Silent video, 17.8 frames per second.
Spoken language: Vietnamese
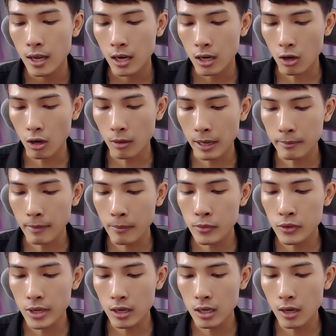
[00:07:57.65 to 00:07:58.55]
rồi bạn bấm
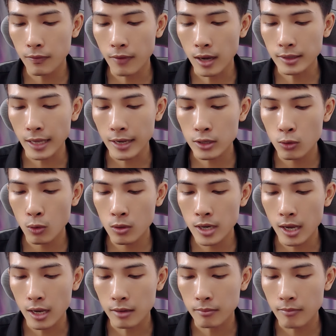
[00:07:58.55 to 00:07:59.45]
như chữ là vẫn tải xuống
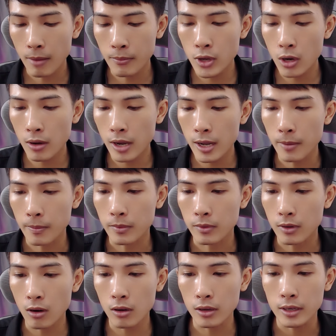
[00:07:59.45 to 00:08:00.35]
nè bấm vô ha
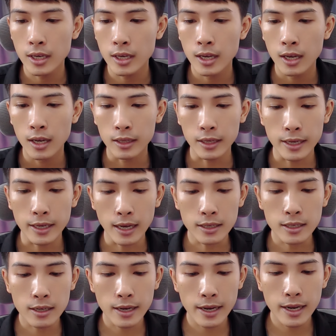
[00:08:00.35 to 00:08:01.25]
rồi thì ở trên đây